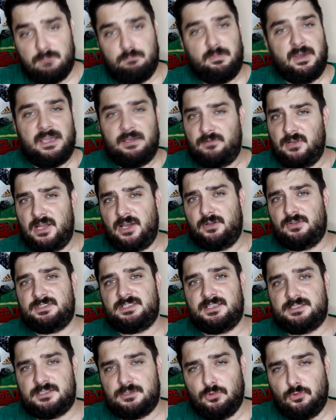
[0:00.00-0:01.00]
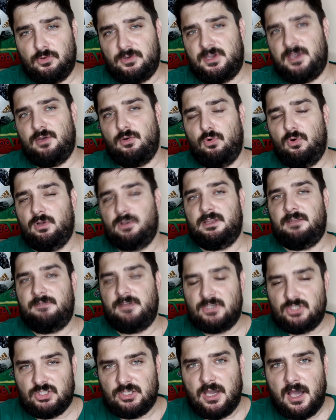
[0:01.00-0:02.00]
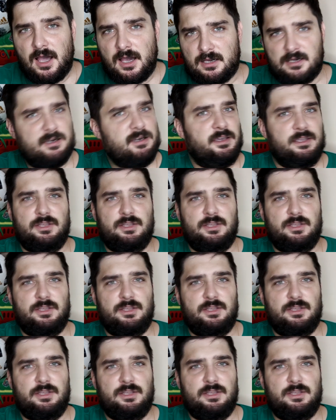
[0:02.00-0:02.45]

появляются слухи о новичках,